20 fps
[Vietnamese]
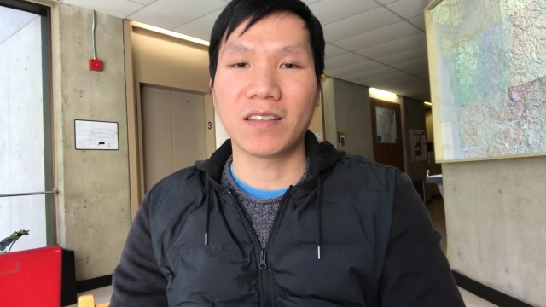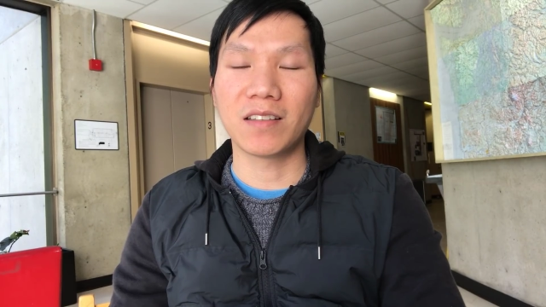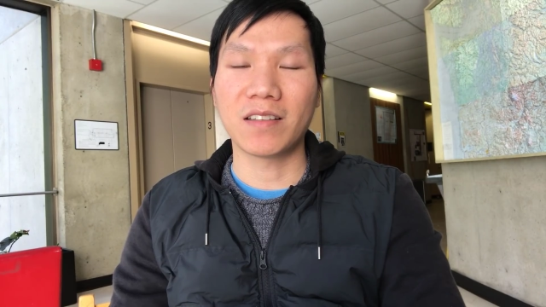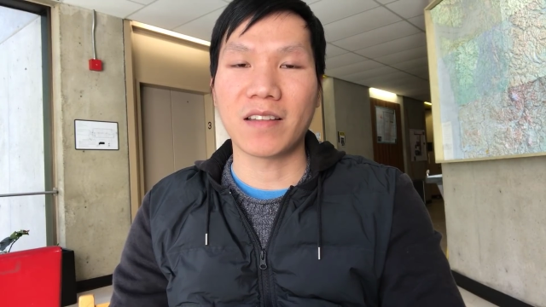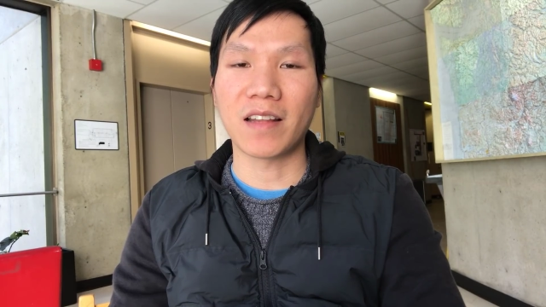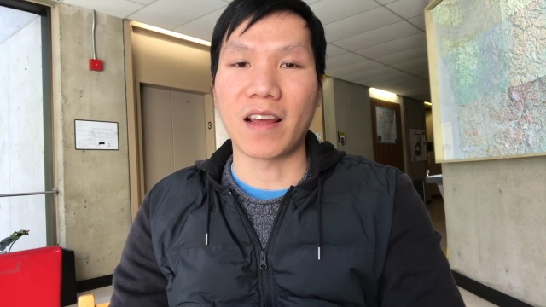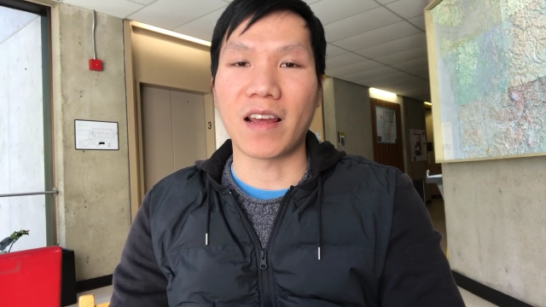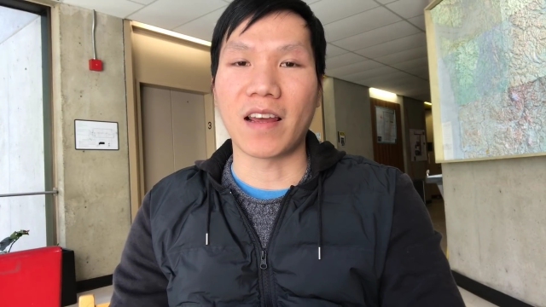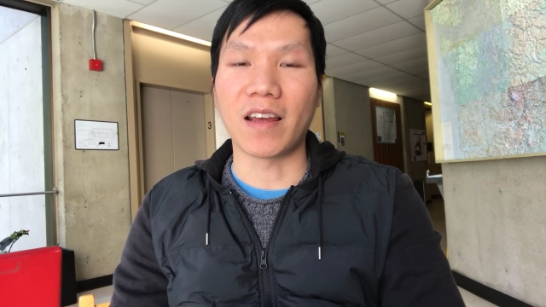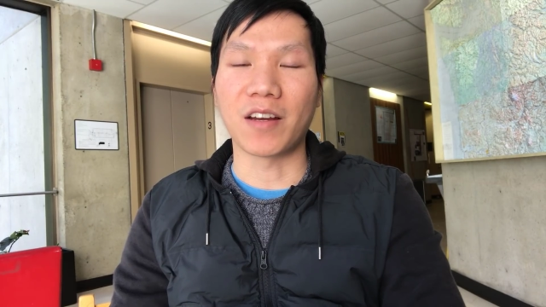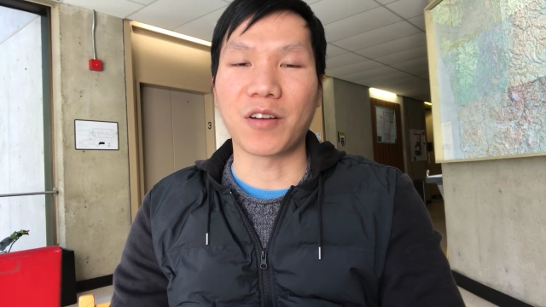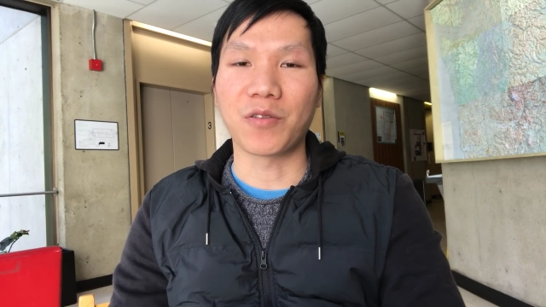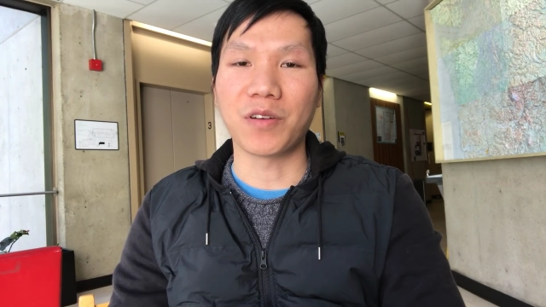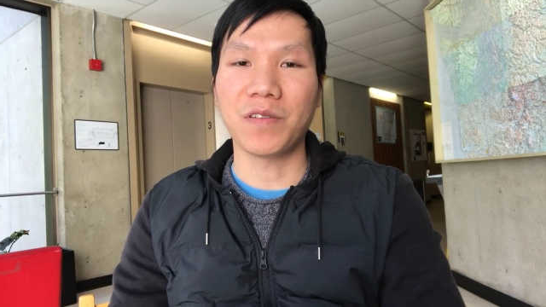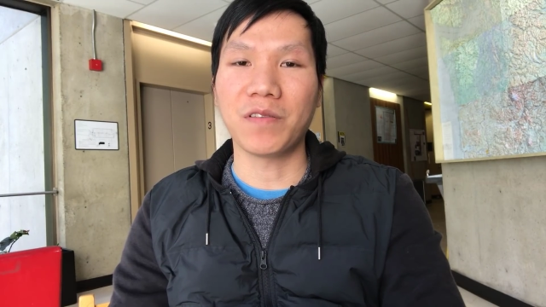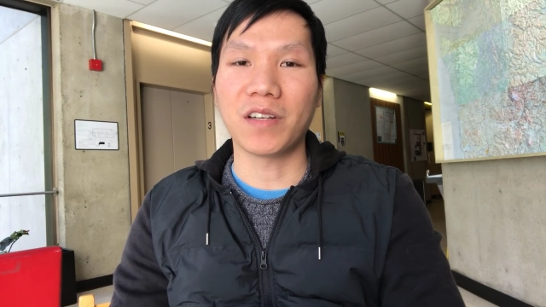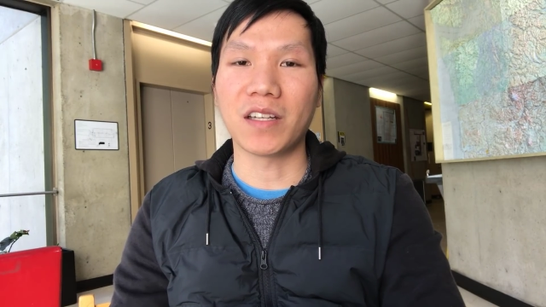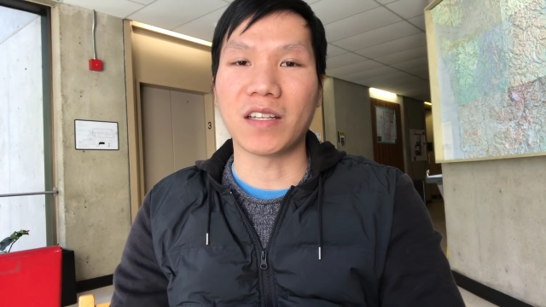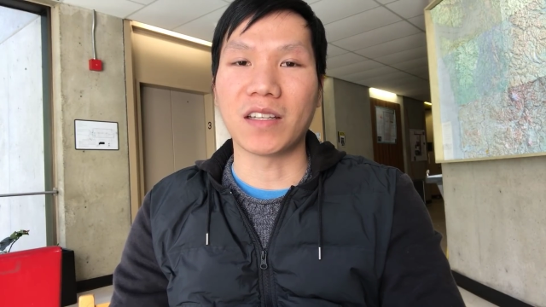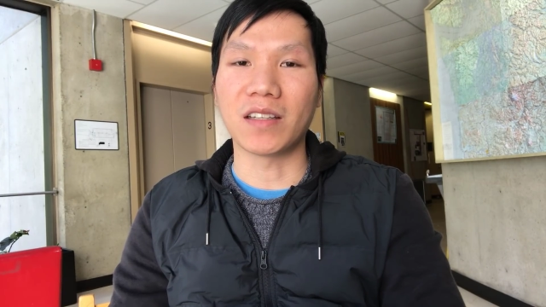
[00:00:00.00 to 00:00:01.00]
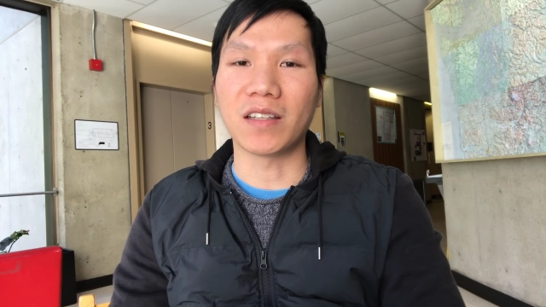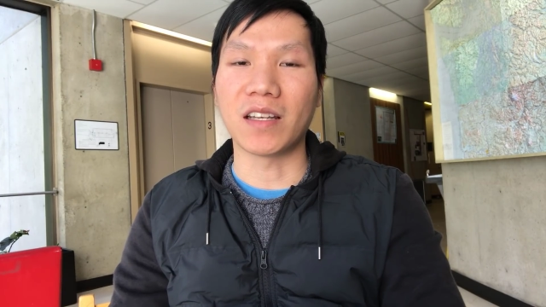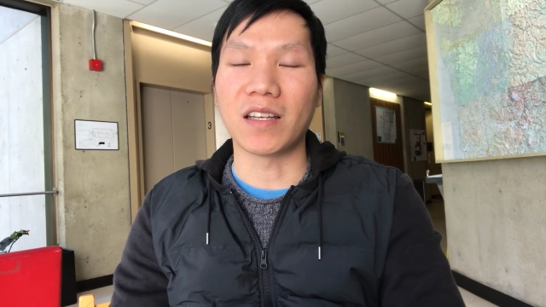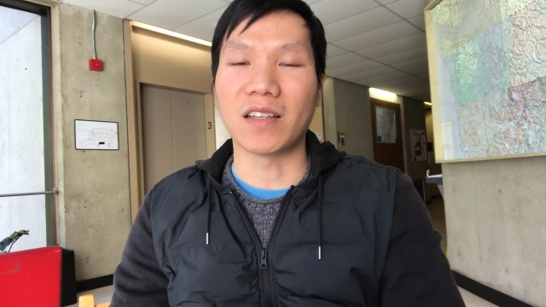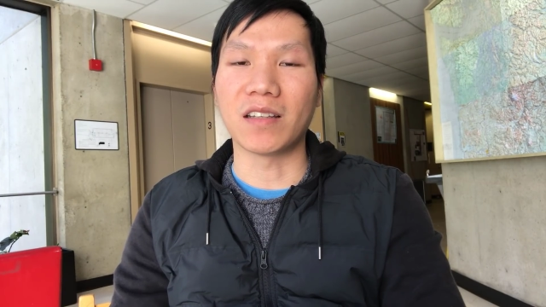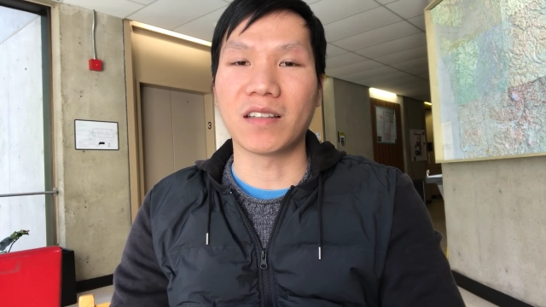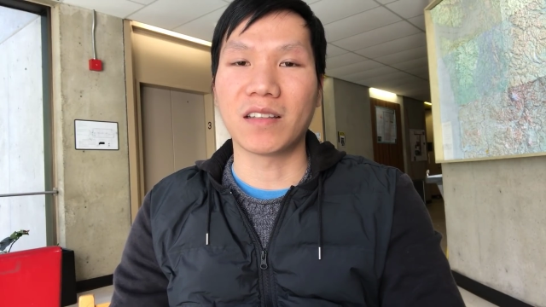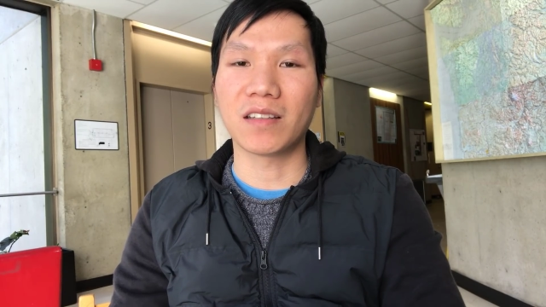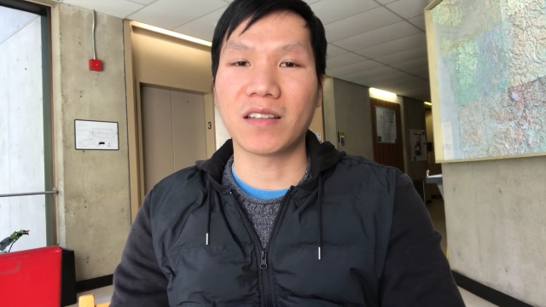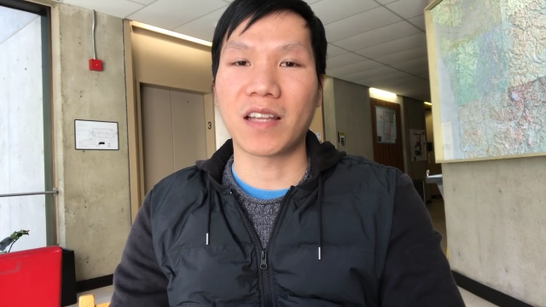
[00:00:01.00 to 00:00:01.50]
để quý vị tiện
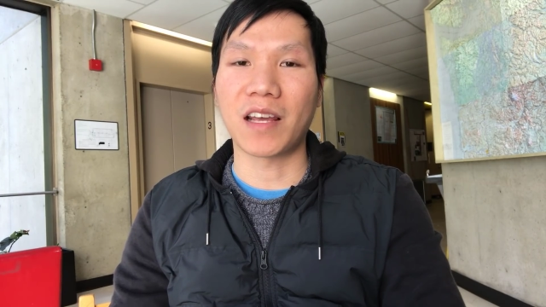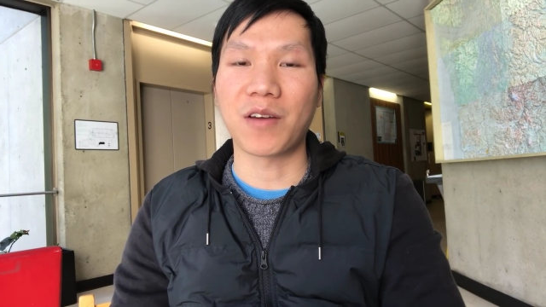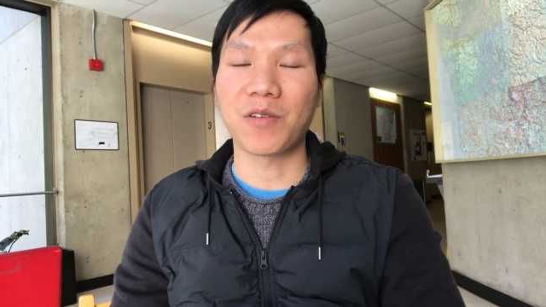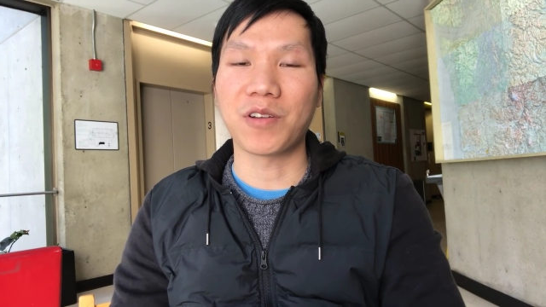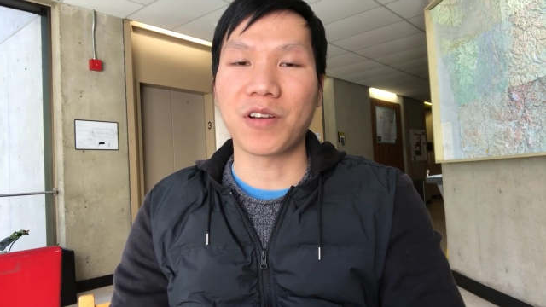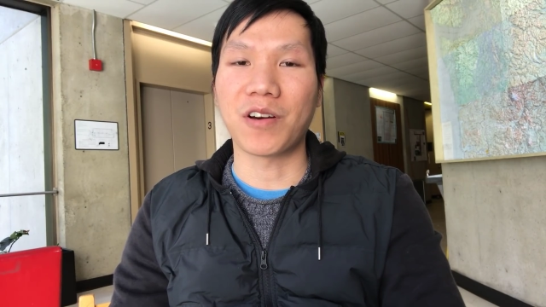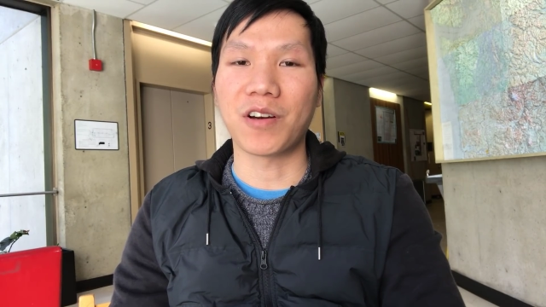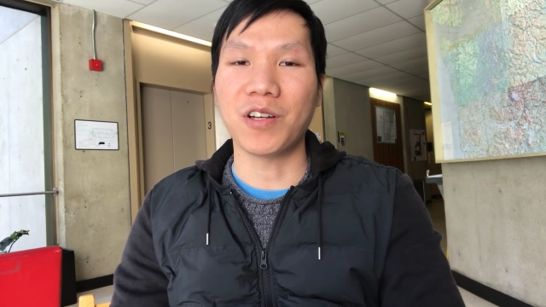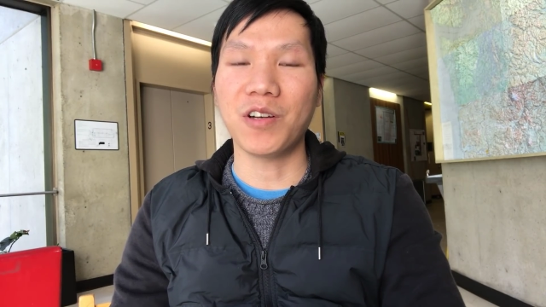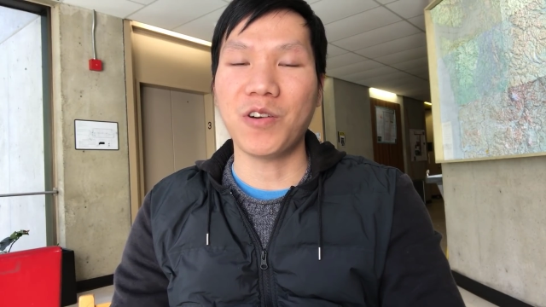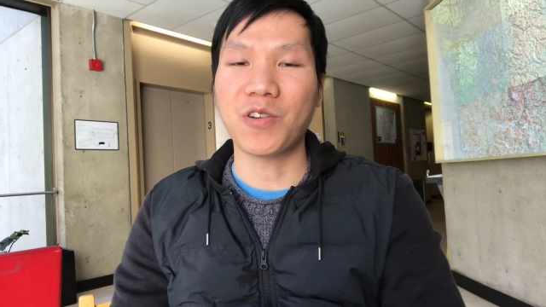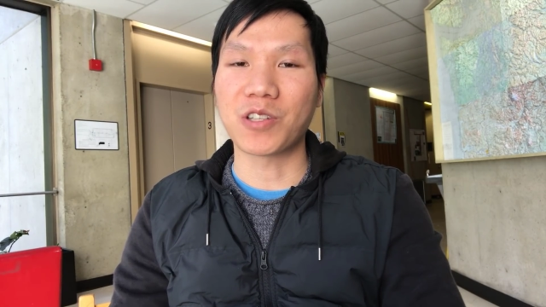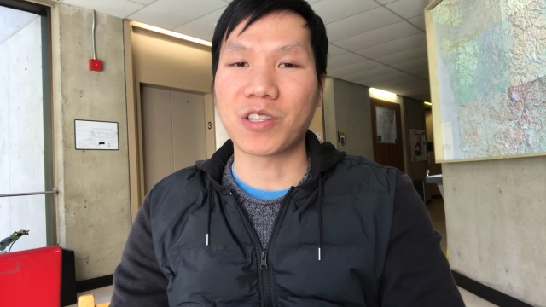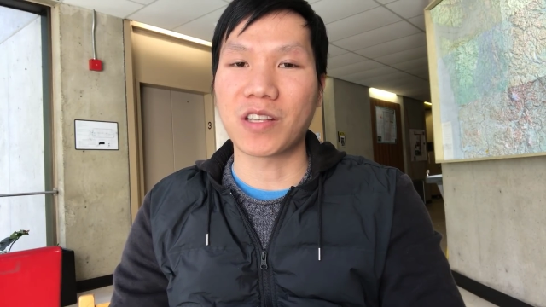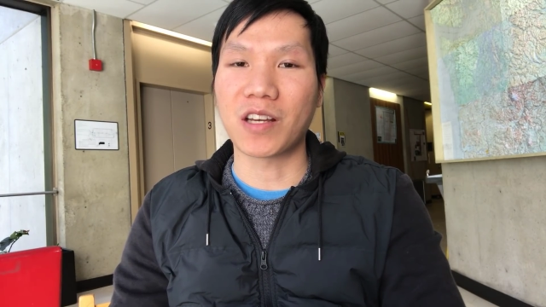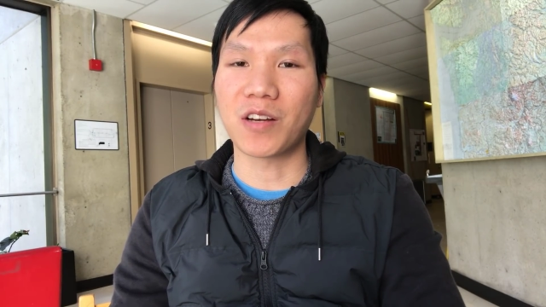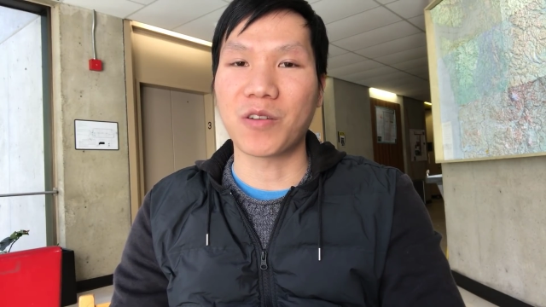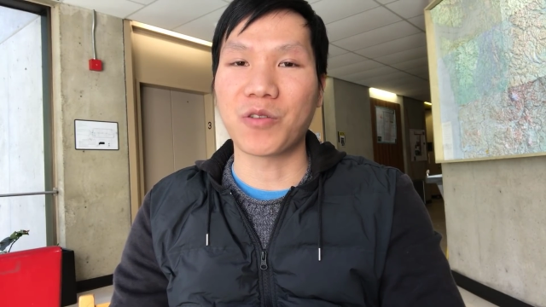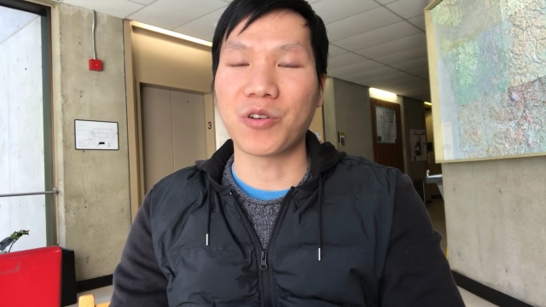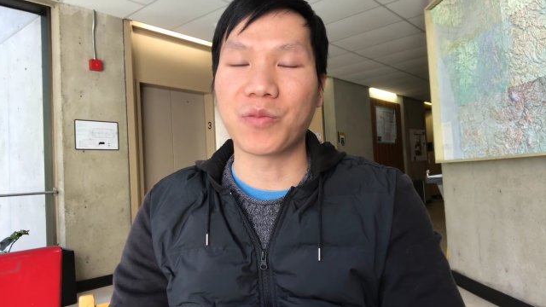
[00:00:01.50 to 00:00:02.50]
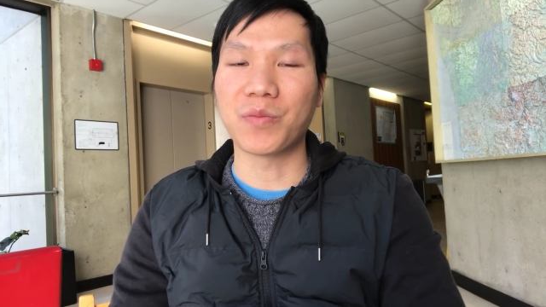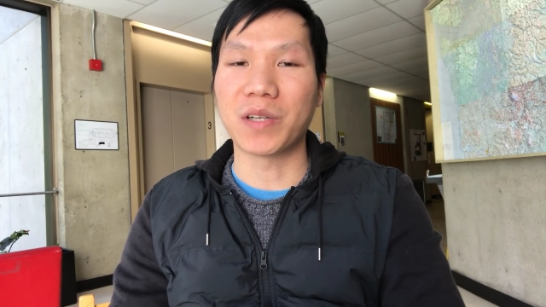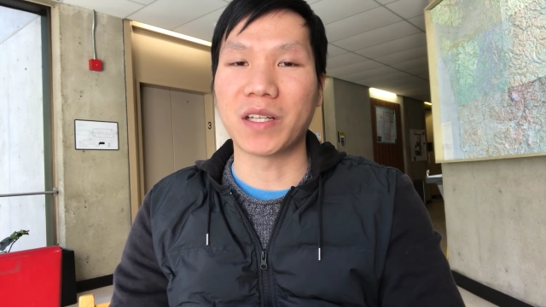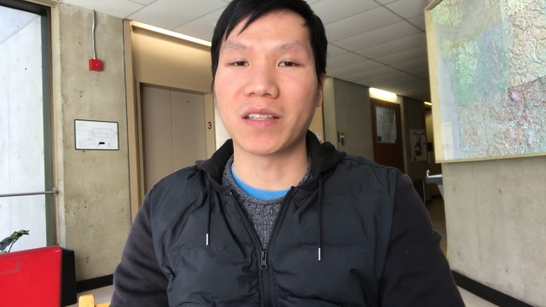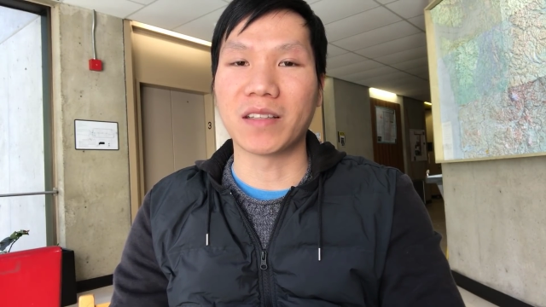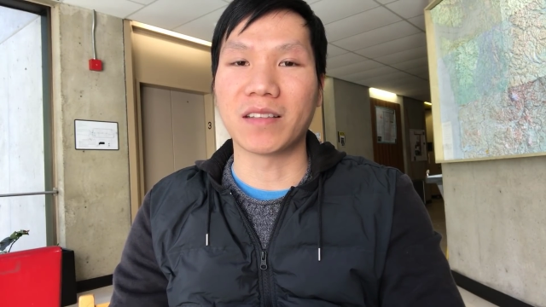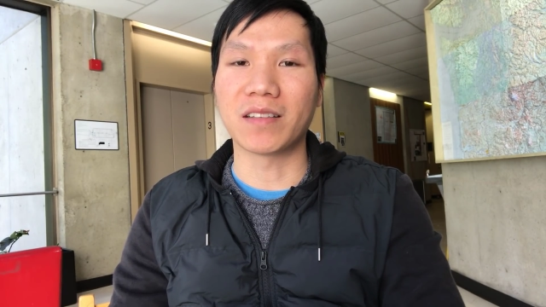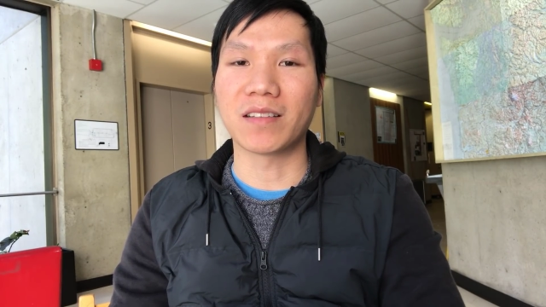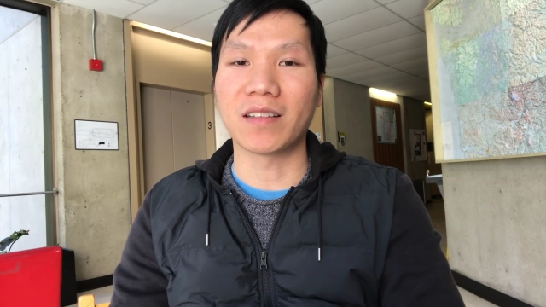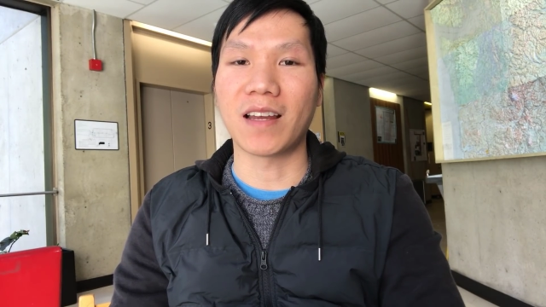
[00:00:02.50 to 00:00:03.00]
theo dõi hồ sơ của mình